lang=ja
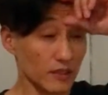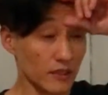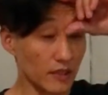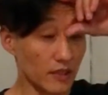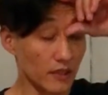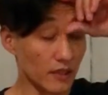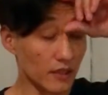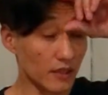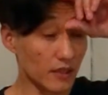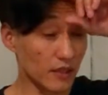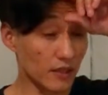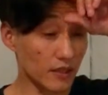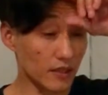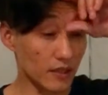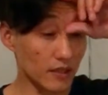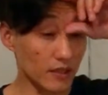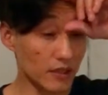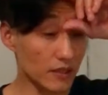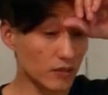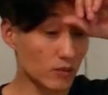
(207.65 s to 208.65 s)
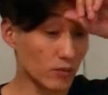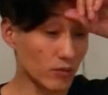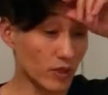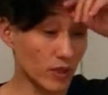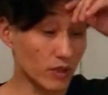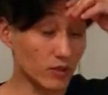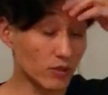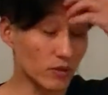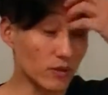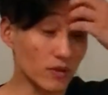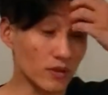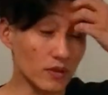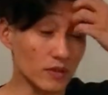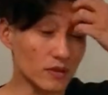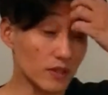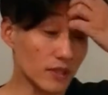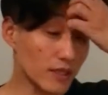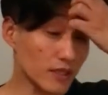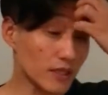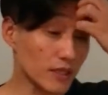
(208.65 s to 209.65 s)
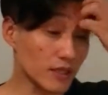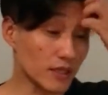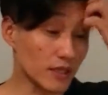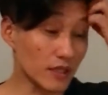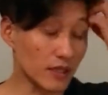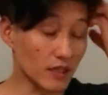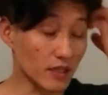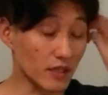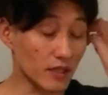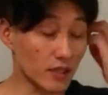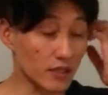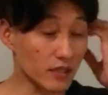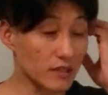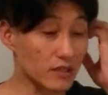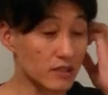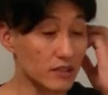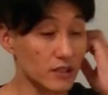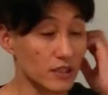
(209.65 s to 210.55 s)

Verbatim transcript: えー、っとあと、えー